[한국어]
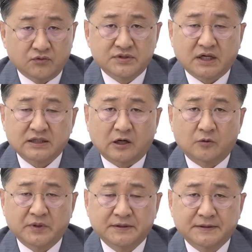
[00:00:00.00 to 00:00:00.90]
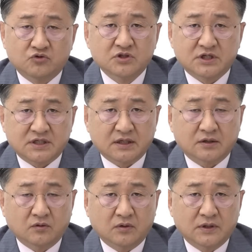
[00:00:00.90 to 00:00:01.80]
유죄가 나오면 균열이
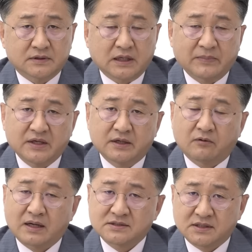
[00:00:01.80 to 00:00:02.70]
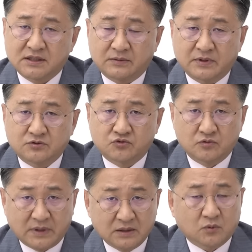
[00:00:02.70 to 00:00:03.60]
생기고 그 다음에 이게 확정이 되면
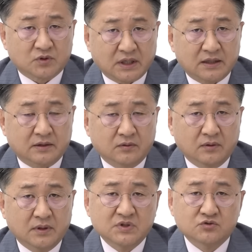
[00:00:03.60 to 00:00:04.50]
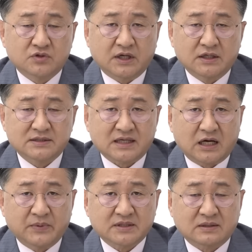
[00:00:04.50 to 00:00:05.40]
출마를 못하게 되고 민주당이
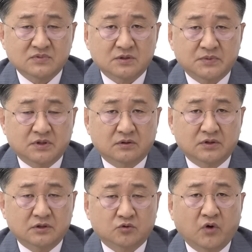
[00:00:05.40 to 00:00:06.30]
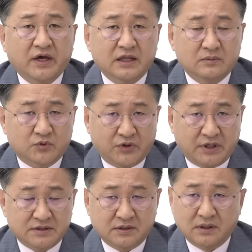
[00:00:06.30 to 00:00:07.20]
432억 원을 토해냄으로
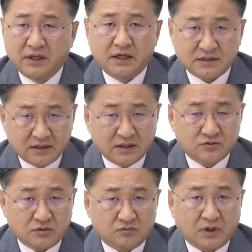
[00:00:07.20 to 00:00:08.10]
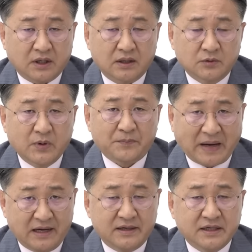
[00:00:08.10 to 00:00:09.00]
인해서 해산될 수 있구나. 그러면
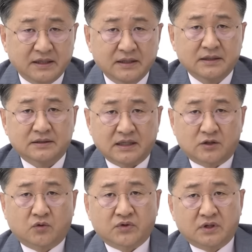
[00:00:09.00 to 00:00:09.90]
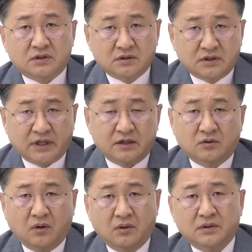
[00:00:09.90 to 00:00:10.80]
빨리 대통령을
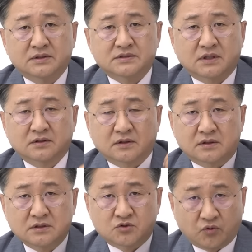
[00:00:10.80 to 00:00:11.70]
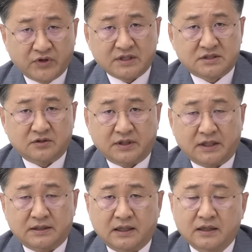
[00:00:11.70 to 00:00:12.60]
끌어내리고 선거를 조기에 치러야
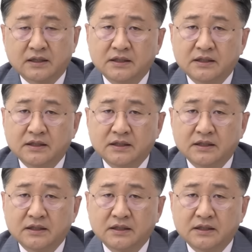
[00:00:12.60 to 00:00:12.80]
되겠다.